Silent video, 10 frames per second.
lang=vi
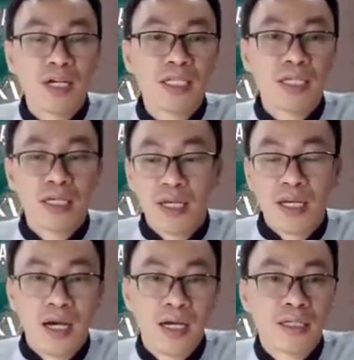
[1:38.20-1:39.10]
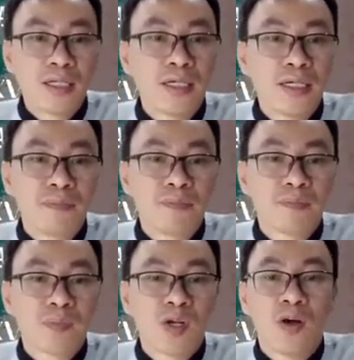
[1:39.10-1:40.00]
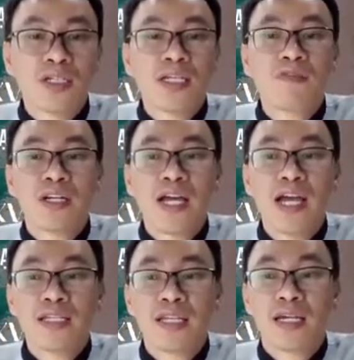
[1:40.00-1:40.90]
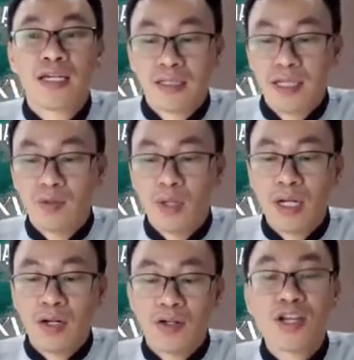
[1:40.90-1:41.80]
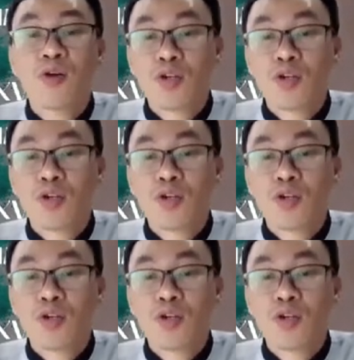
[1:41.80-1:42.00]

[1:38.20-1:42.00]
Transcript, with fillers: Vậy à, thì có rất nhiều vấn đề như thầy à, thầy Tuấn đã có